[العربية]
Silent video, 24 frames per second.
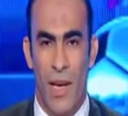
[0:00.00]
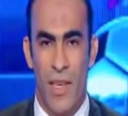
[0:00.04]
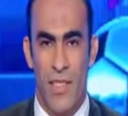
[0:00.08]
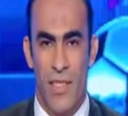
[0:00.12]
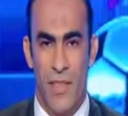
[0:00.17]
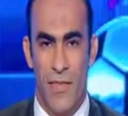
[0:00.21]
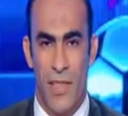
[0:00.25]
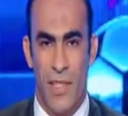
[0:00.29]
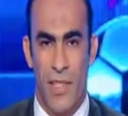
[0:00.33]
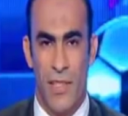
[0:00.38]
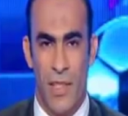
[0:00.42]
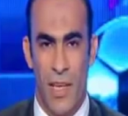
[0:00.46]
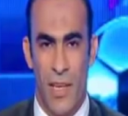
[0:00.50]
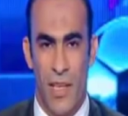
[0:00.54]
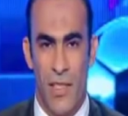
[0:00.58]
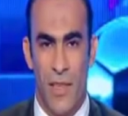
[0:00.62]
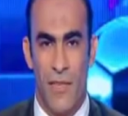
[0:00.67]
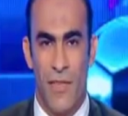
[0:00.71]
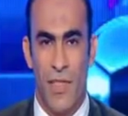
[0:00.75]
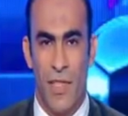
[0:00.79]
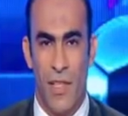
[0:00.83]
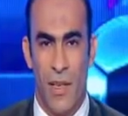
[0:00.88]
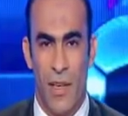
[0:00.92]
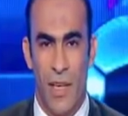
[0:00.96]
على صفحتنا على
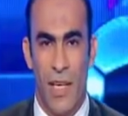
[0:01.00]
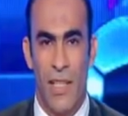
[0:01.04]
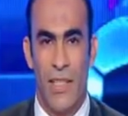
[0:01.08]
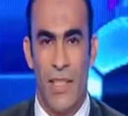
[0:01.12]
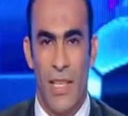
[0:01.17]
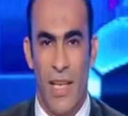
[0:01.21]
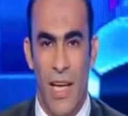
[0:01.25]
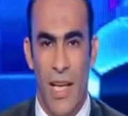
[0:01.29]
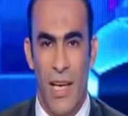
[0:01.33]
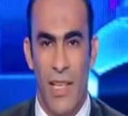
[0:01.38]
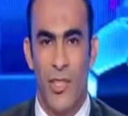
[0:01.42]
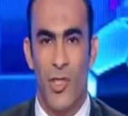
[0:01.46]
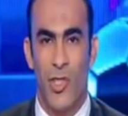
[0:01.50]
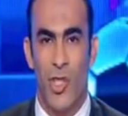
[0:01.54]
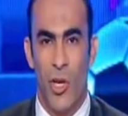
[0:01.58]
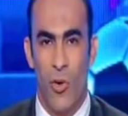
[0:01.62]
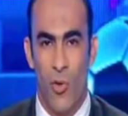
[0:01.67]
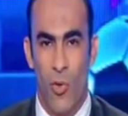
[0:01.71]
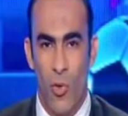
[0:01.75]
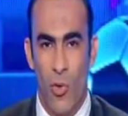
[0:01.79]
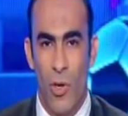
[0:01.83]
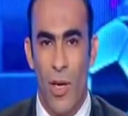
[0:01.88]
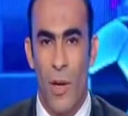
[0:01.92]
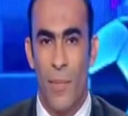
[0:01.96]
صفحه قناه الاهلي
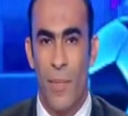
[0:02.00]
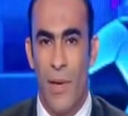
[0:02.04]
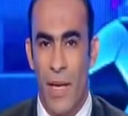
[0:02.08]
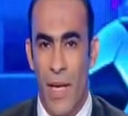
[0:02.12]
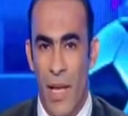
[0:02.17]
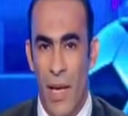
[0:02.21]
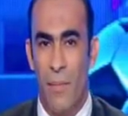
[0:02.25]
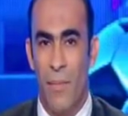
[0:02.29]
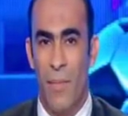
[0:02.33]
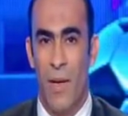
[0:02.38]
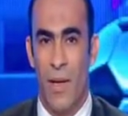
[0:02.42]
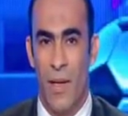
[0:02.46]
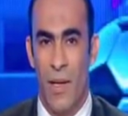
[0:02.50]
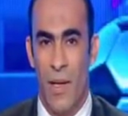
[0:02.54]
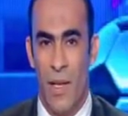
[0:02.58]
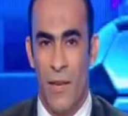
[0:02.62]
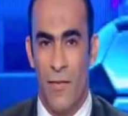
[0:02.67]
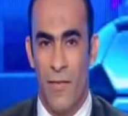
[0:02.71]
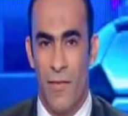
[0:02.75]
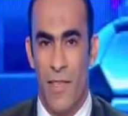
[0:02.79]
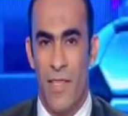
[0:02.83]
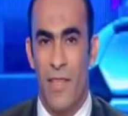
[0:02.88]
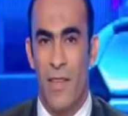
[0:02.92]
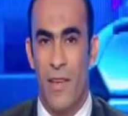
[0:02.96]
شاركونا بكلمه
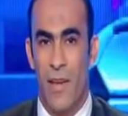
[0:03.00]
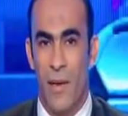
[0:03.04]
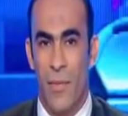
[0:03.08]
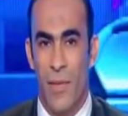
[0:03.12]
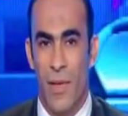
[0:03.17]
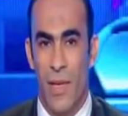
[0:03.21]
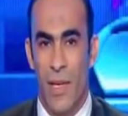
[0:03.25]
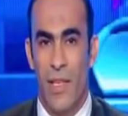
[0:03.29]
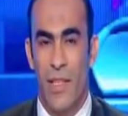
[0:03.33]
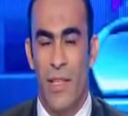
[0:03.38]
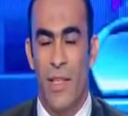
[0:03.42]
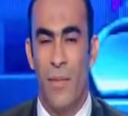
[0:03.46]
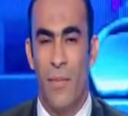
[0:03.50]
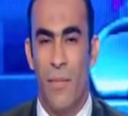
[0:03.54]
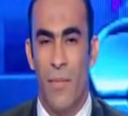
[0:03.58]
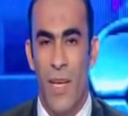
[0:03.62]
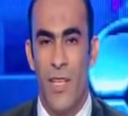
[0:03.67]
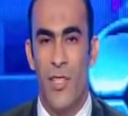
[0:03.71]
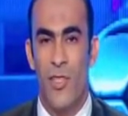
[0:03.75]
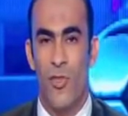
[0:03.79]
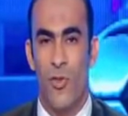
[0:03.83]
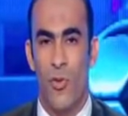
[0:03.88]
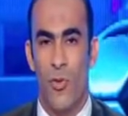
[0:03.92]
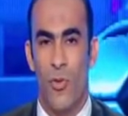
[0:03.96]
في ذكرى ميلاد
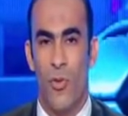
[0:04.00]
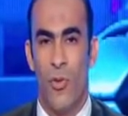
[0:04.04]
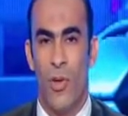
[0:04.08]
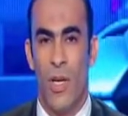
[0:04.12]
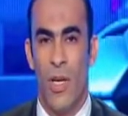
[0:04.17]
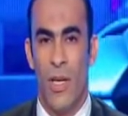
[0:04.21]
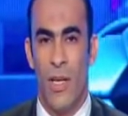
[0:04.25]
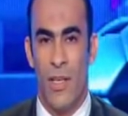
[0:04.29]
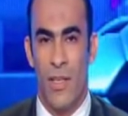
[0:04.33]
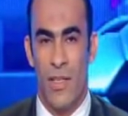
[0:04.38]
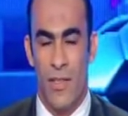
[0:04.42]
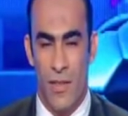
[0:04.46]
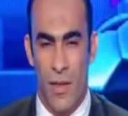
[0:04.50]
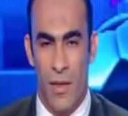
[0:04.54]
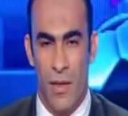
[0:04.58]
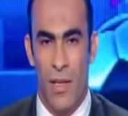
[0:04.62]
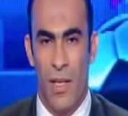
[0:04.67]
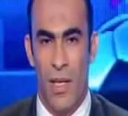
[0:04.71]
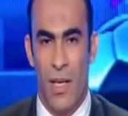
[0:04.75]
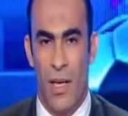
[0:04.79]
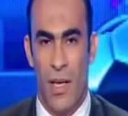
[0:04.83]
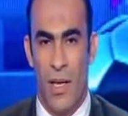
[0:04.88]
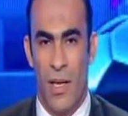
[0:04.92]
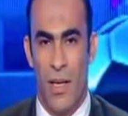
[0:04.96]
المايسترو
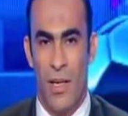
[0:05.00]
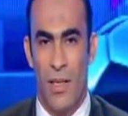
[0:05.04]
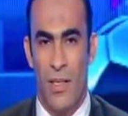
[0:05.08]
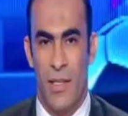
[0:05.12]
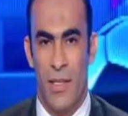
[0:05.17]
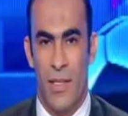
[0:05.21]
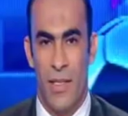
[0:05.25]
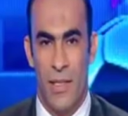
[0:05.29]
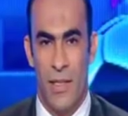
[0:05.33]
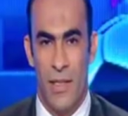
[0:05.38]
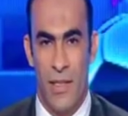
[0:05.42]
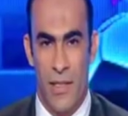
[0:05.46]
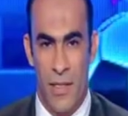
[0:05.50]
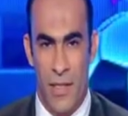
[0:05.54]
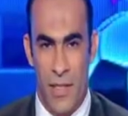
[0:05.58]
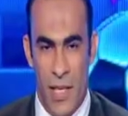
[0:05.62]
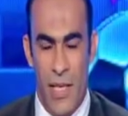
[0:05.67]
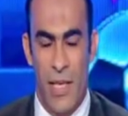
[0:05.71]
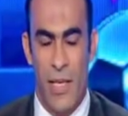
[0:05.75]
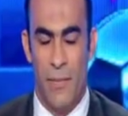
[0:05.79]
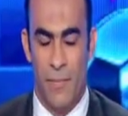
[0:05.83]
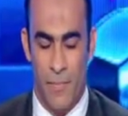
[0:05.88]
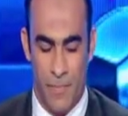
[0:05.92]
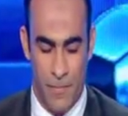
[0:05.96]
صالح
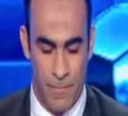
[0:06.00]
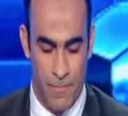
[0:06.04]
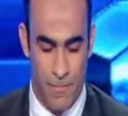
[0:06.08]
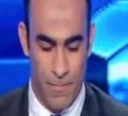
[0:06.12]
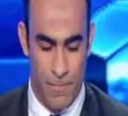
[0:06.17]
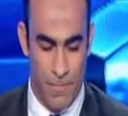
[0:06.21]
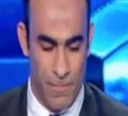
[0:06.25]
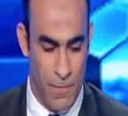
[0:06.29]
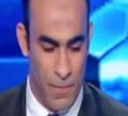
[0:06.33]
سليم